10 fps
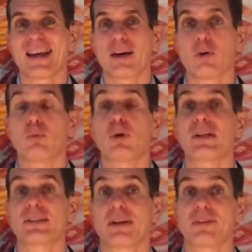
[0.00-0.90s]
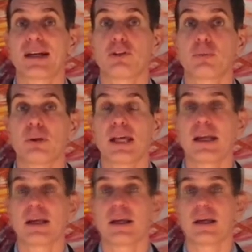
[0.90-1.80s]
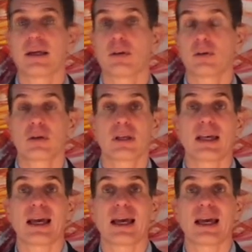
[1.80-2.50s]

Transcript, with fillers: au moins servira de modèle. Et donc,